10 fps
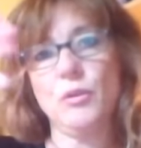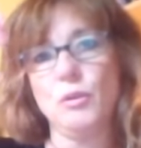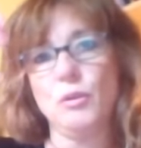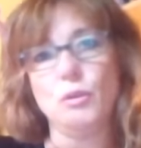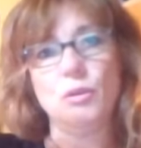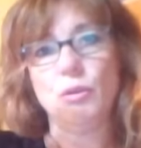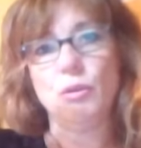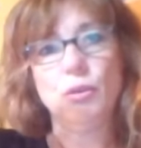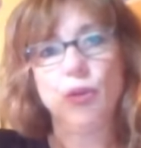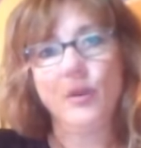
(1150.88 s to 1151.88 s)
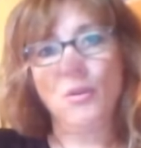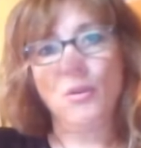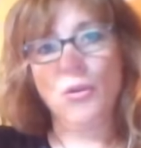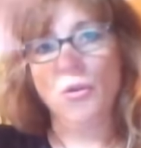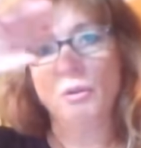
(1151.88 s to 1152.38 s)
Euh,
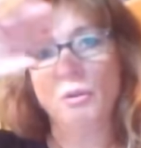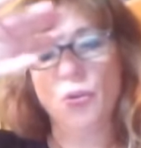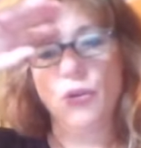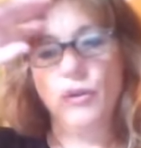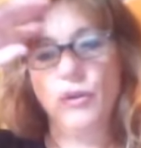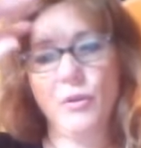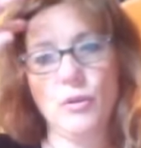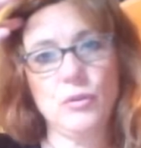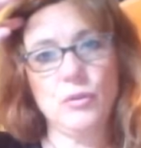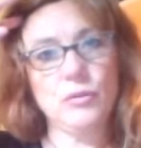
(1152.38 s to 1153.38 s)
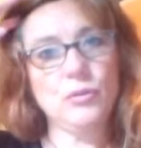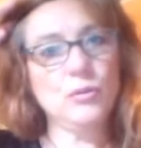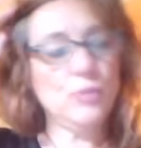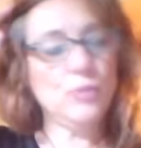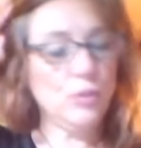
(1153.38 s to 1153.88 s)
euh,
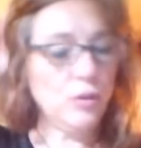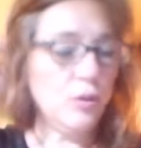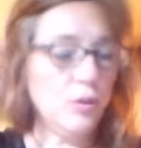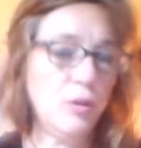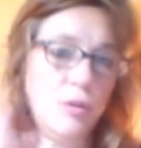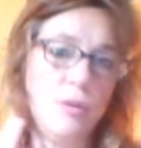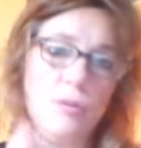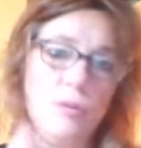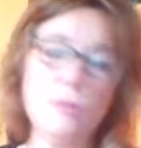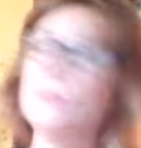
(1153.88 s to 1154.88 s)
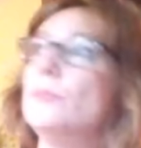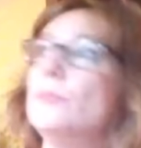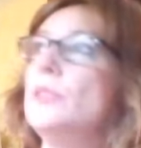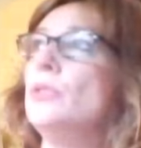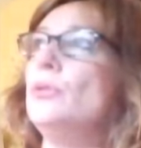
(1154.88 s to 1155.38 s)
donc, euh, euh,
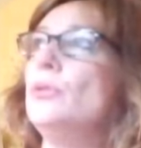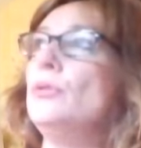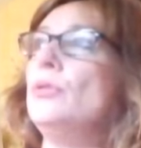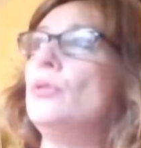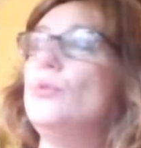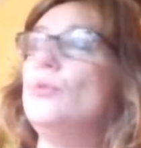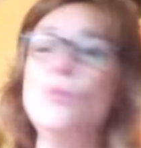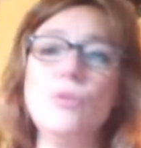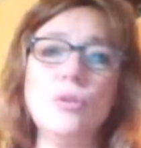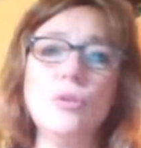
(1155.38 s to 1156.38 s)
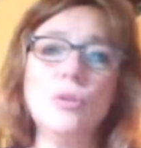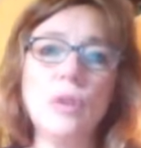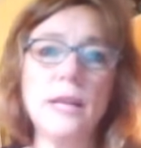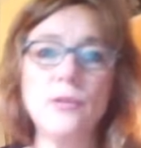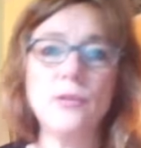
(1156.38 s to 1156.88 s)
et que d'un seul coup,
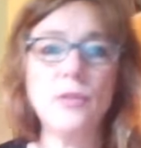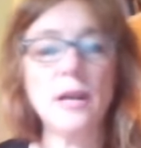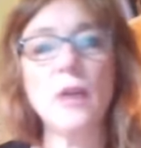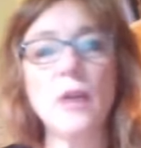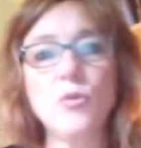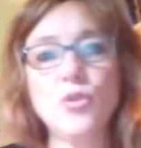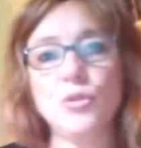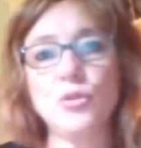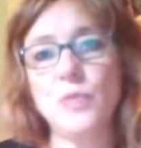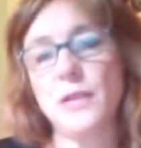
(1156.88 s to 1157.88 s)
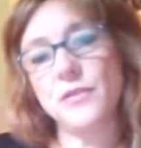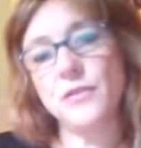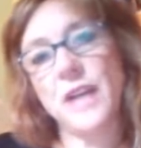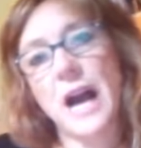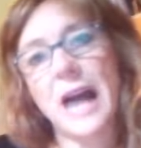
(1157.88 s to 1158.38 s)
elle de, là, aujourd'hui, elle
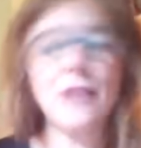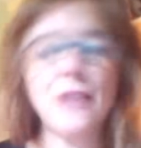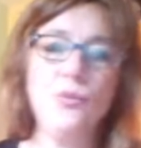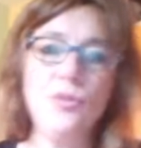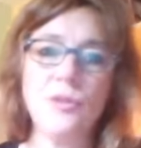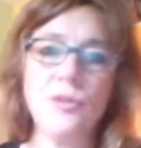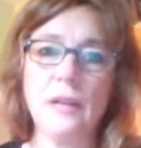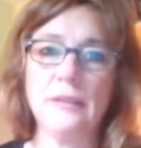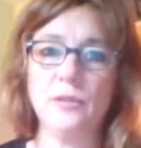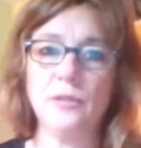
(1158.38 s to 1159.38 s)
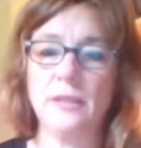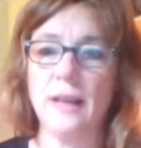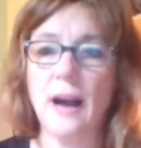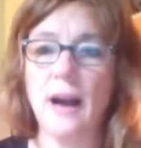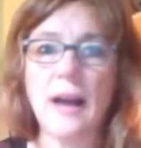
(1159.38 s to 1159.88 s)
devient adulte, à son
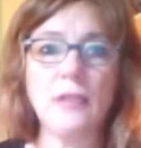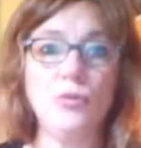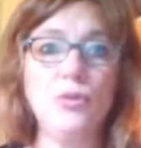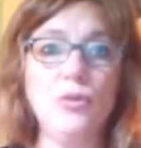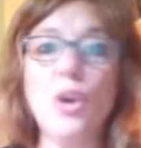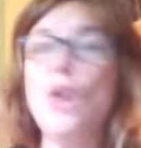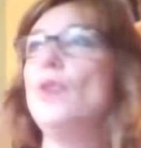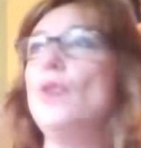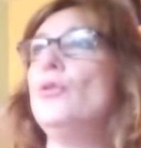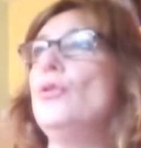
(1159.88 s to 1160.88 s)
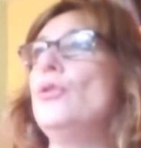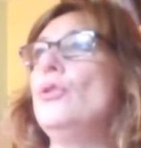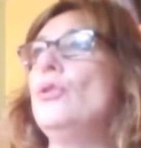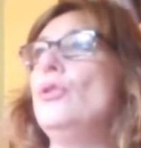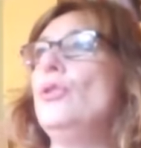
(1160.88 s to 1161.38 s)
état adulte. Donc,
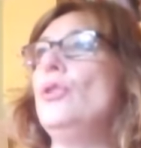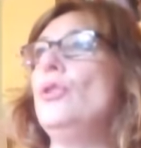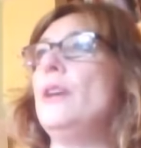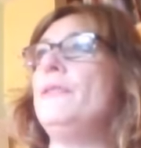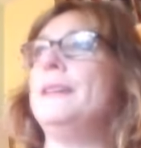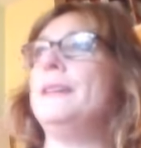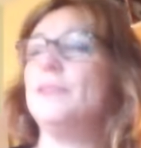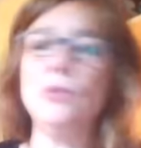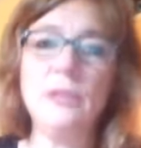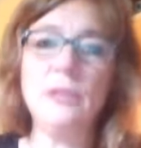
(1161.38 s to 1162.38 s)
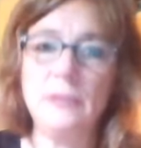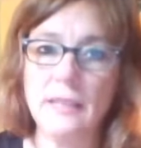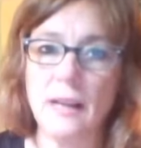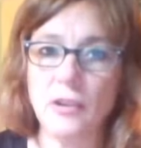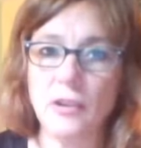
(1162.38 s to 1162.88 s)
la phase qu'on
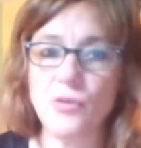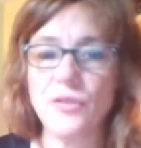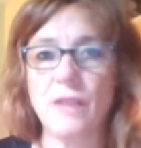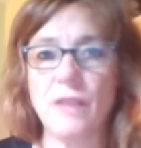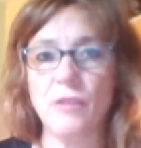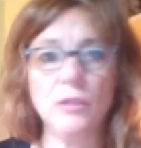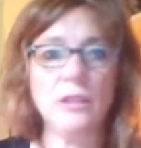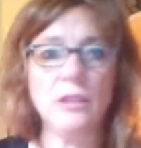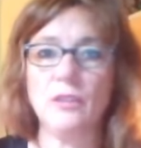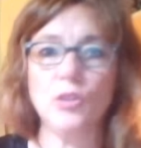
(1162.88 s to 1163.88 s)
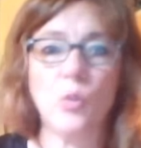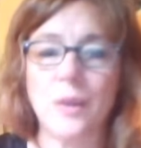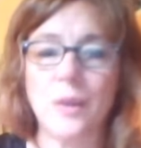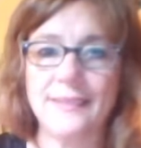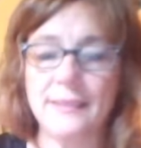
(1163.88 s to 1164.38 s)
était là, juste avant, qui était en
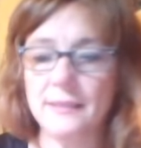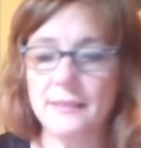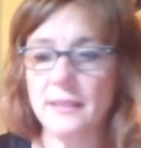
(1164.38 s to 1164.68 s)
3D,